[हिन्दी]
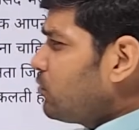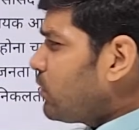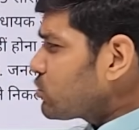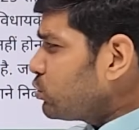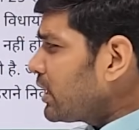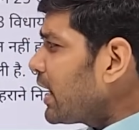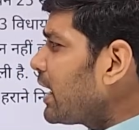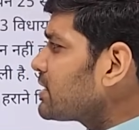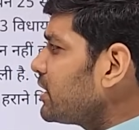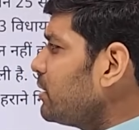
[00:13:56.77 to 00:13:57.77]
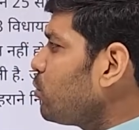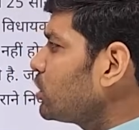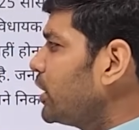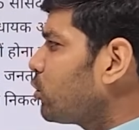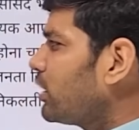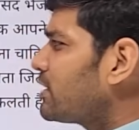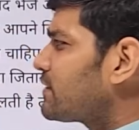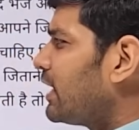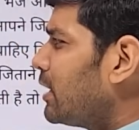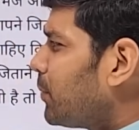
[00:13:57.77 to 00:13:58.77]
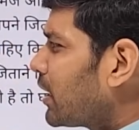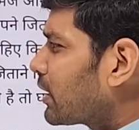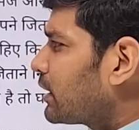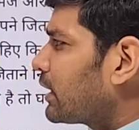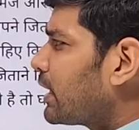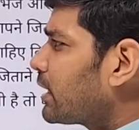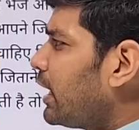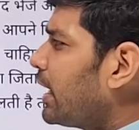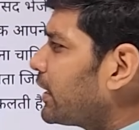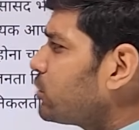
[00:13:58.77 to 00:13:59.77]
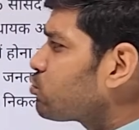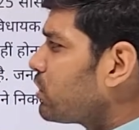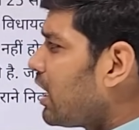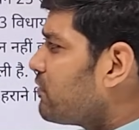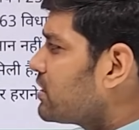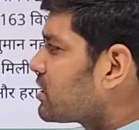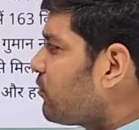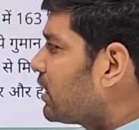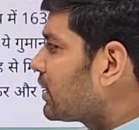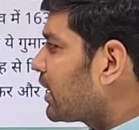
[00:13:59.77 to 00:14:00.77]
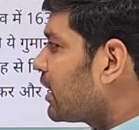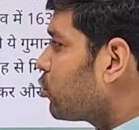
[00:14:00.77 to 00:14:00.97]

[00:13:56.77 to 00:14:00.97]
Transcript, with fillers: वसुंधरा राजे ने मोदी को निशाने पर रख करके कहा कि चुनावी सफलता का